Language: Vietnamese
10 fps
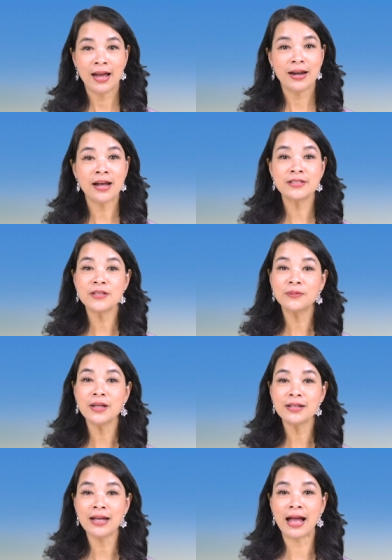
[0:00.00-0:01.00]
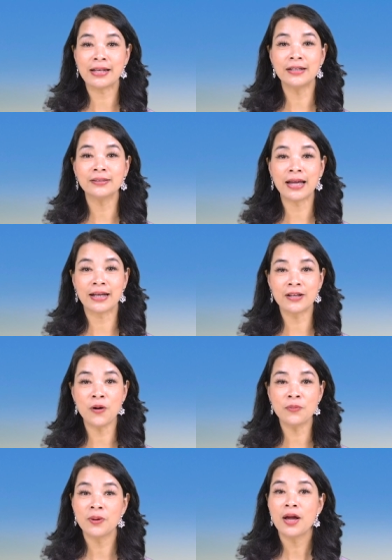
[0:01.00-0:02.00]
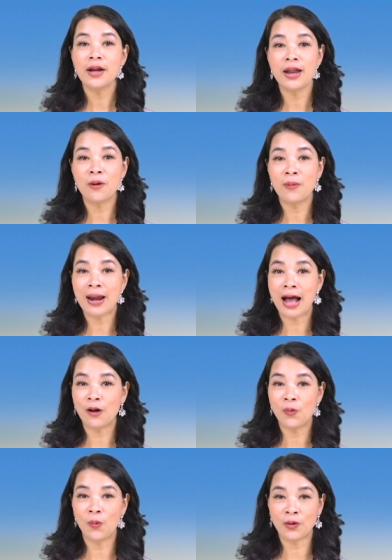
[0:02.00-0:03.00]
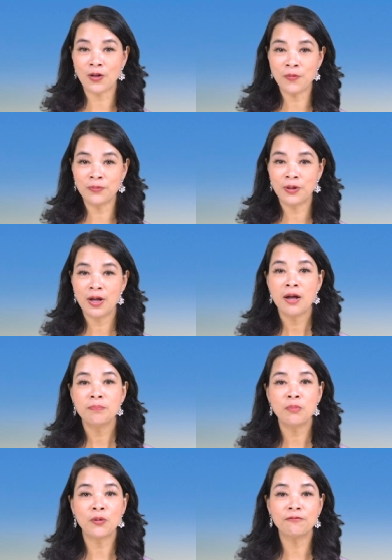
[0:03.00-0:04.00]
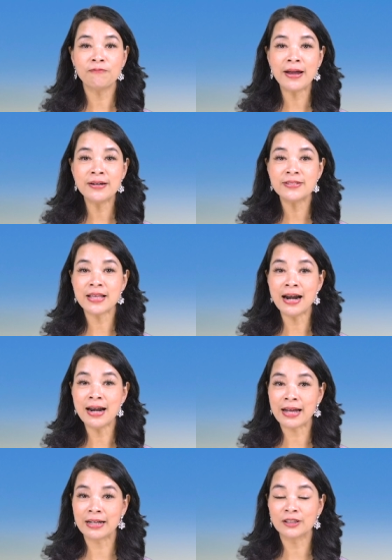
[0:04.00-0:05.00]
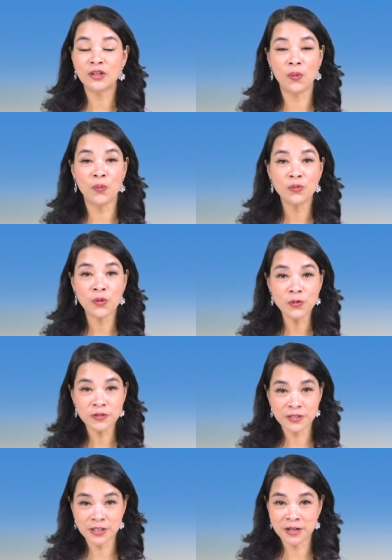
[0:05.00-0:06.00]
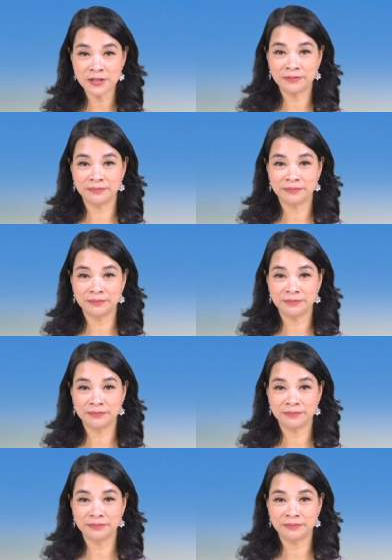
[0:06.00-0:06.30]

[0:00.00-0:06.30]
Đằng sau tất cả những thành công đều là khổ công, một phen giá lạnh thấu cốt xương.